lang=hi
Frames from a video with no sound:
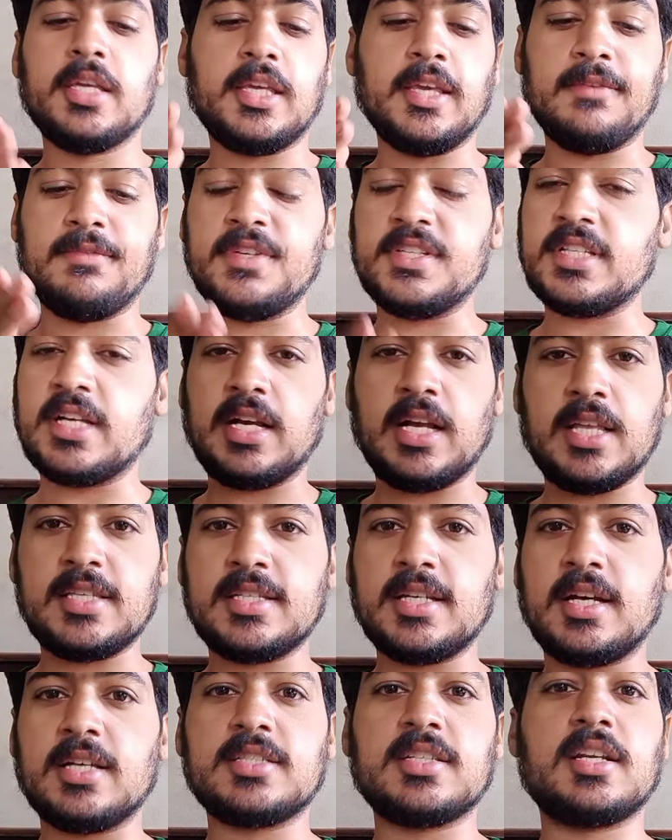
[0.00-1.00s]
कि वीज़ा
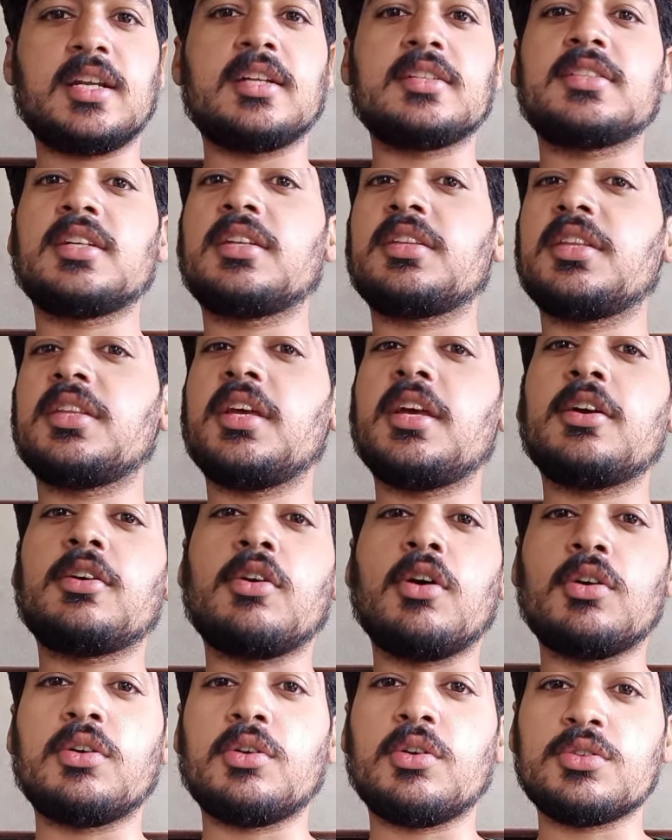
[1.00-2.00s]
कैसे हासिल कर सकते हैं
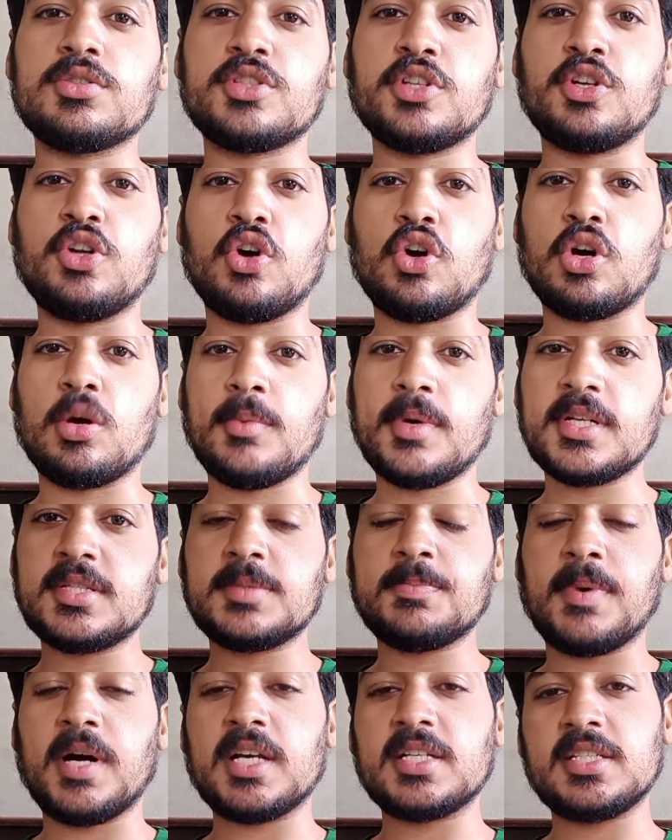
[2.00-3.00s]
कौन कौन से
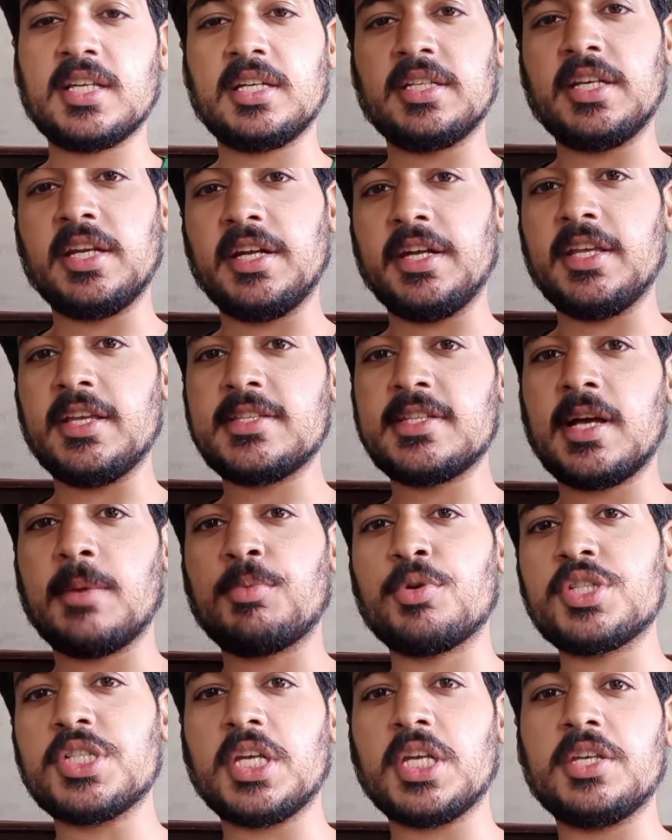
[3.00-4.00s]
डॉक्यूमेंट्स पाकिस्तानी इंडिया से
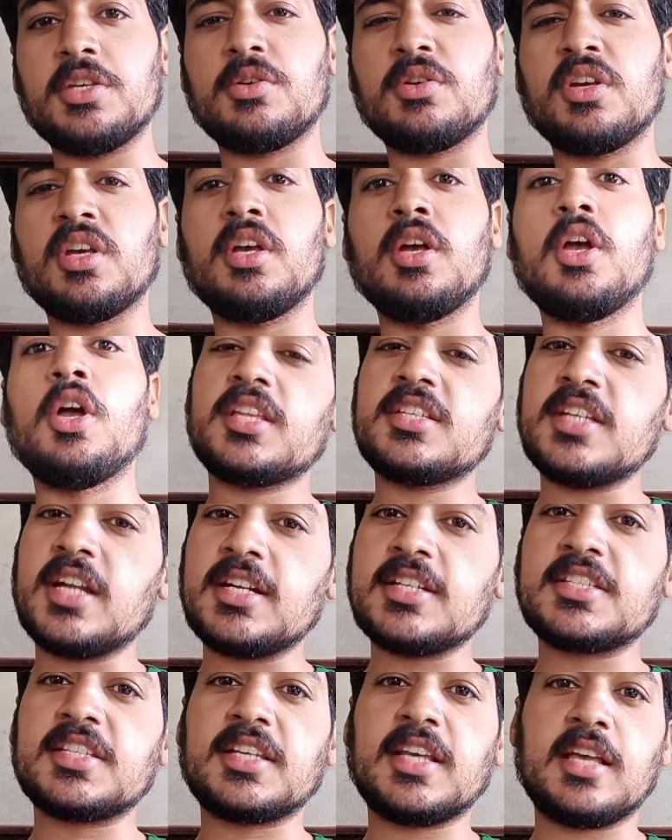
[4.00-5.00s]
आपको चाहिए होंगे
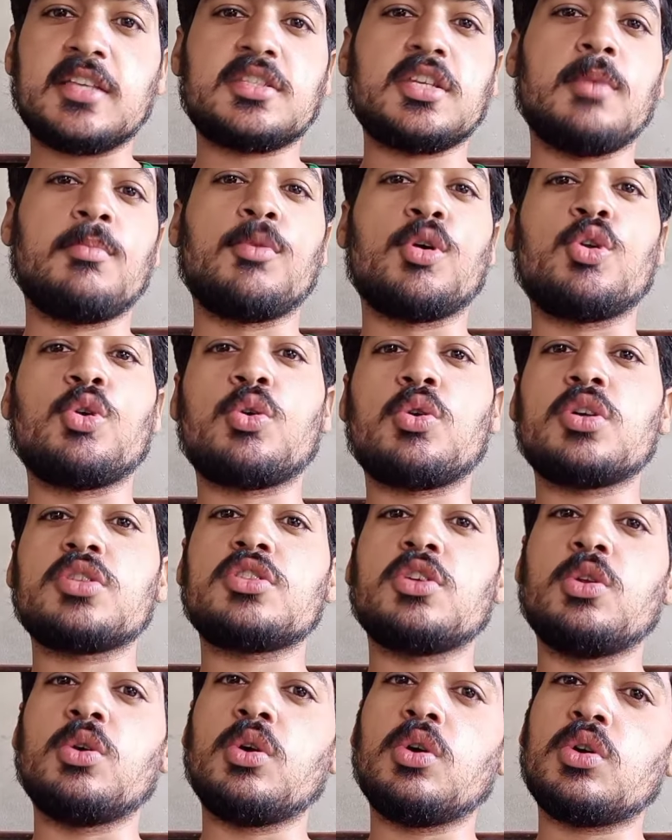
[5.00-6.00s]
एजेंट्स कैसे
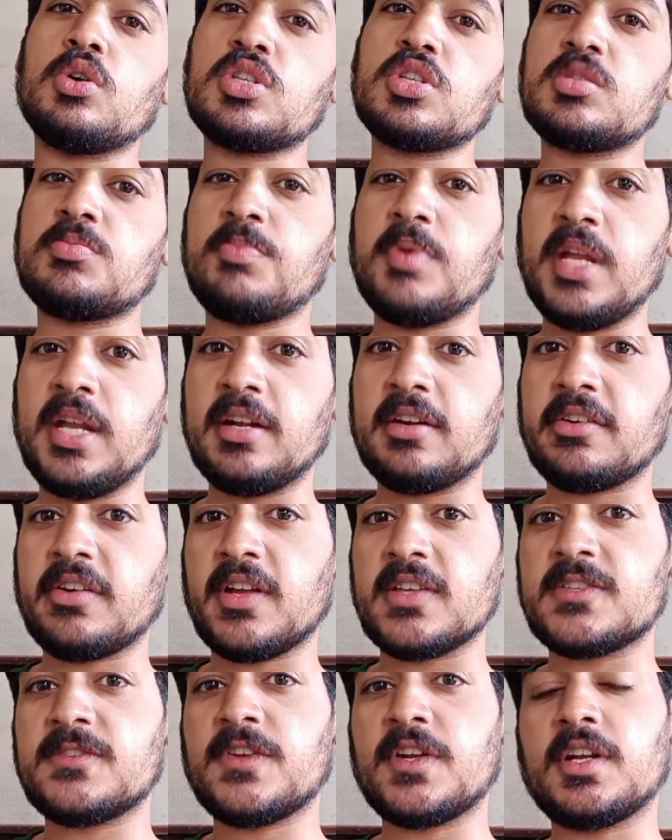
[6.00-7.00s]
मोरक्को से लोगों को स्पेन
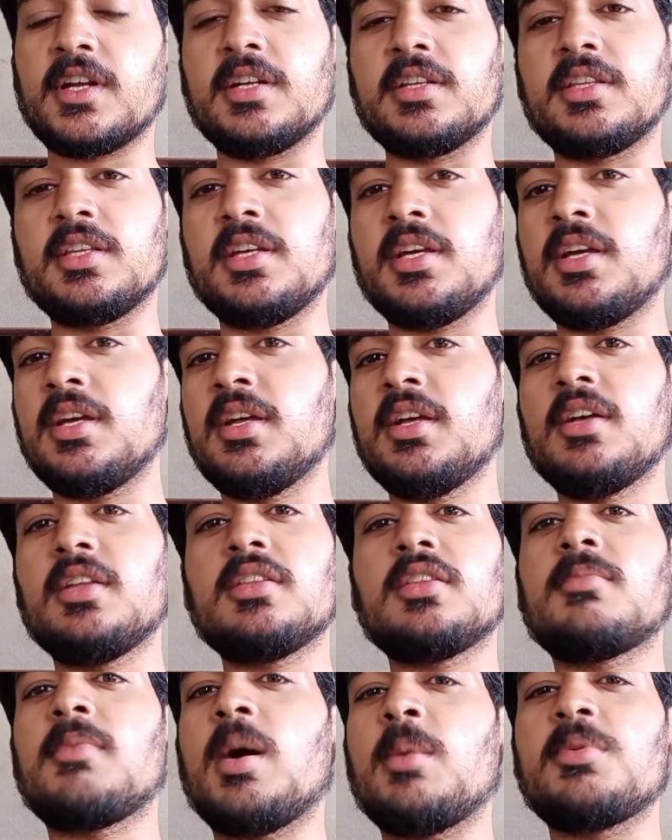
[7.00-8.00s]
ट्रांसफ़र करते हैं
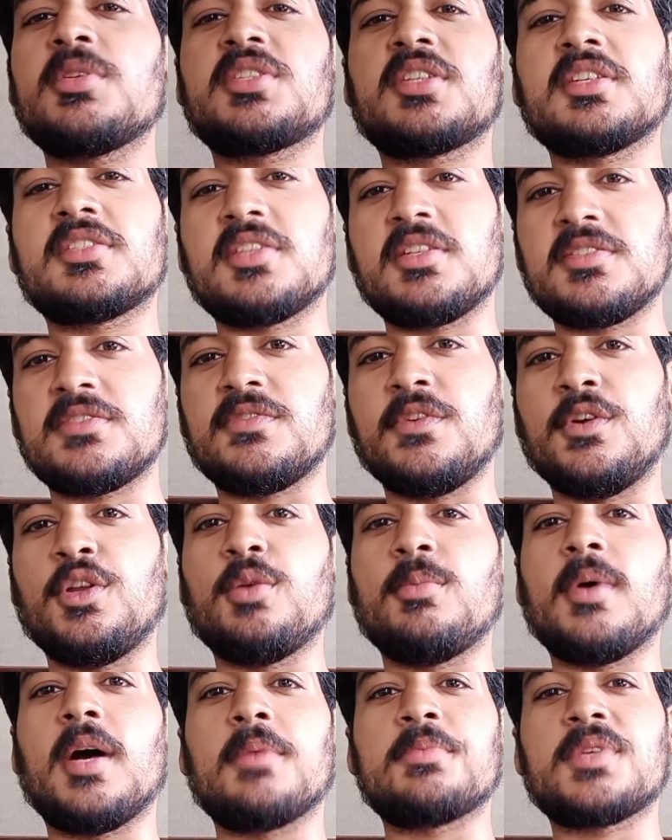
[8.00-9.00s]
तमाम डिस्कशन इस
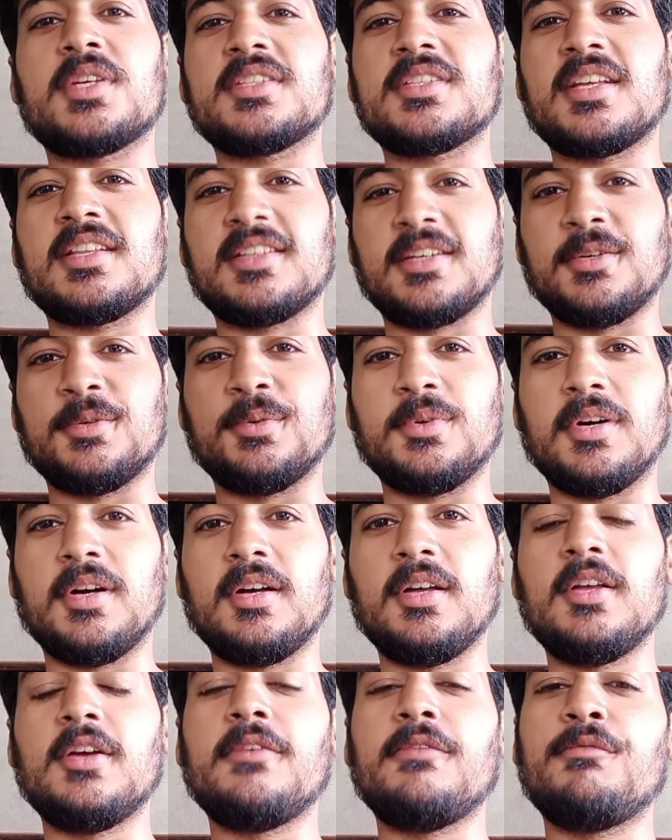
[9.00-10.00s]
वीडियो में आपके साथ
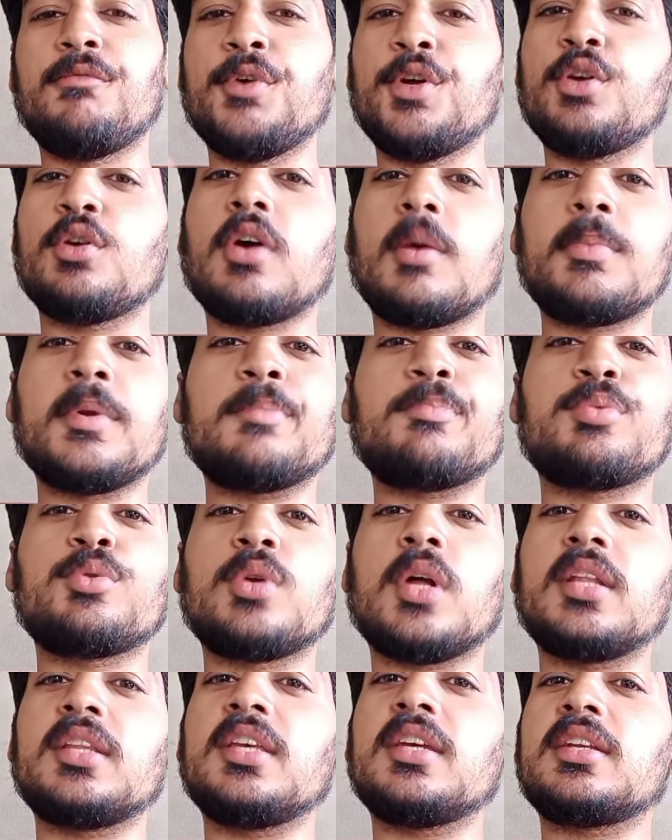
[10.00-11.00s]
करूँगा वीडियो को आपने
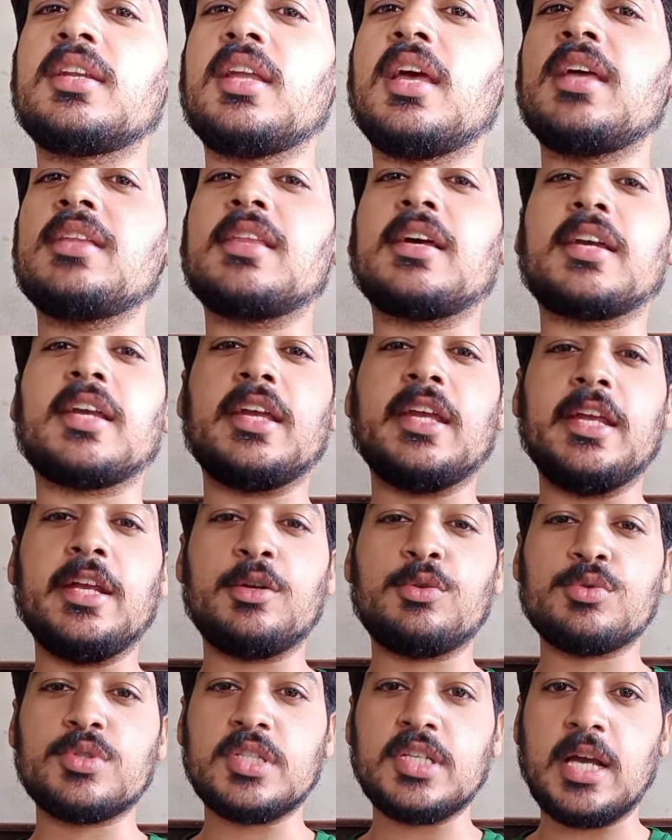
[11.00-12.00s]
पूरा देखना है ताकि
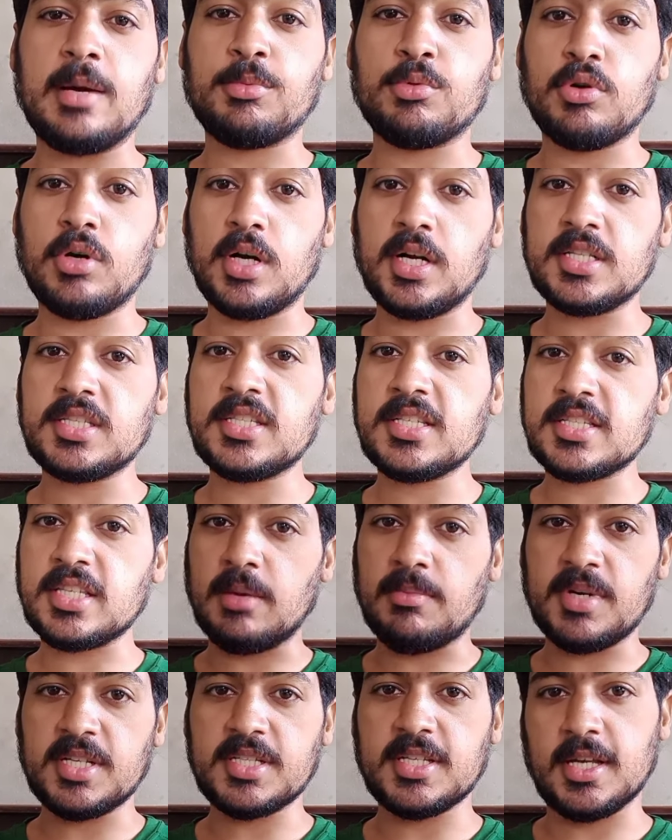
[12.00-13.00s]
ए टू जी आपको हर चीज़
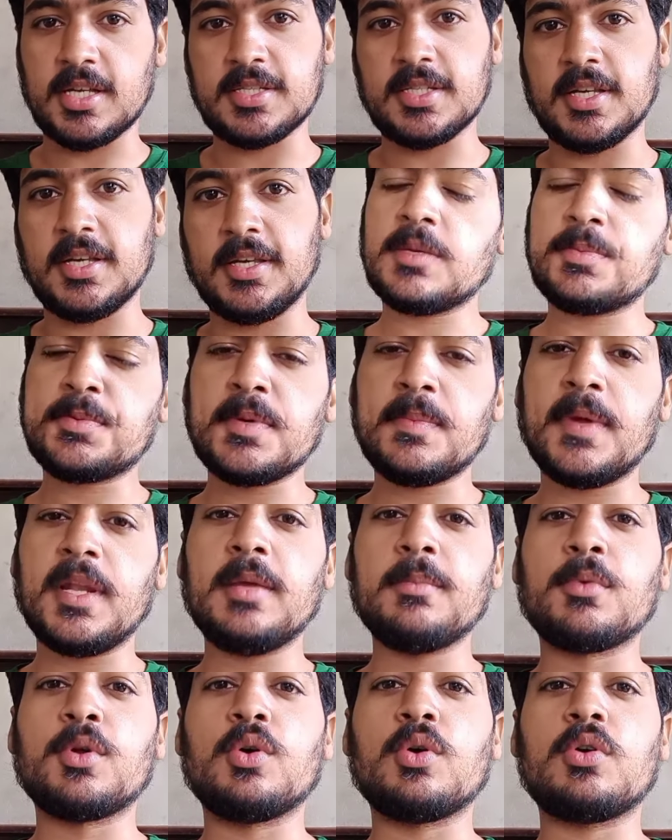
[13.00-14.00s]
समझ आ जाए सबसे
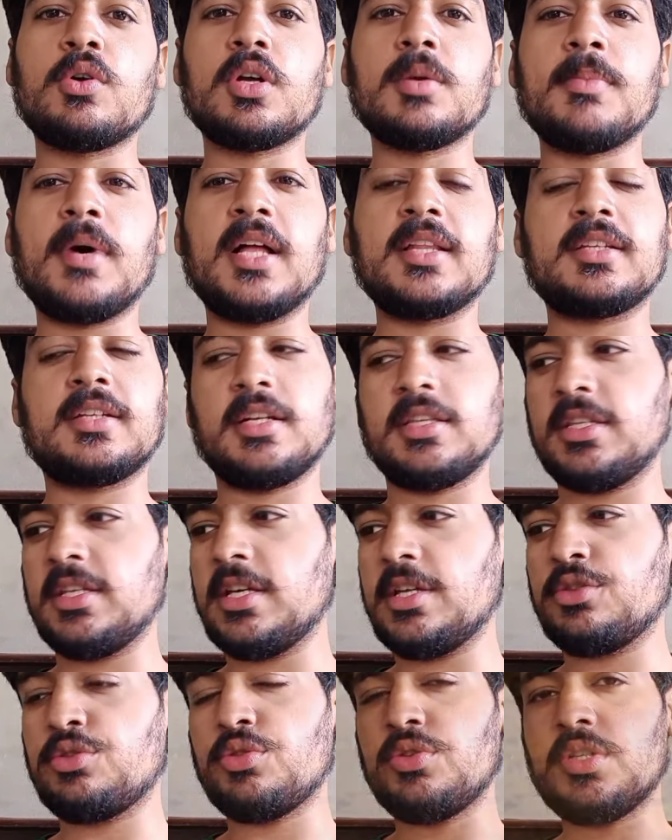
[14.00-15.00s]
पहले मोरक्को की बात
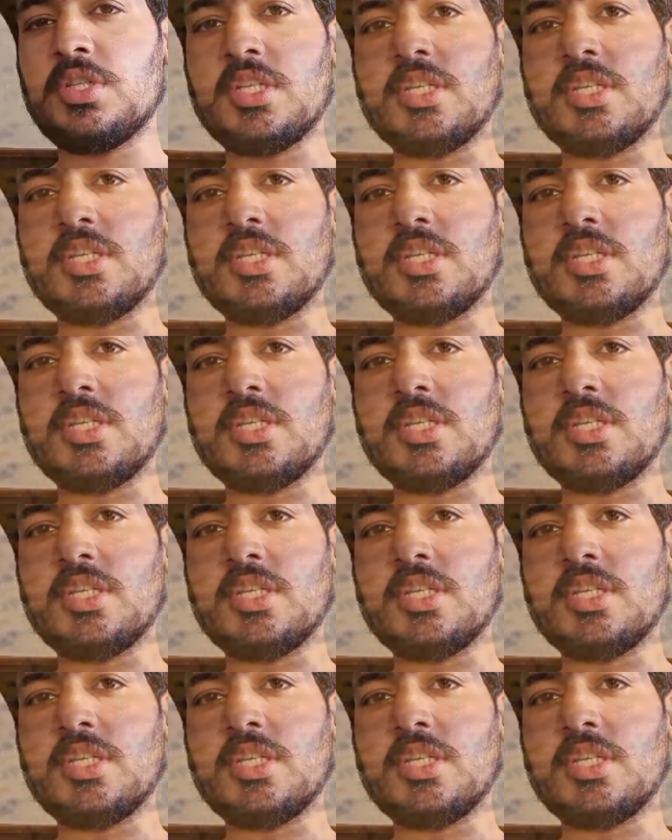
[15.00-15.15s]
करते हैं तो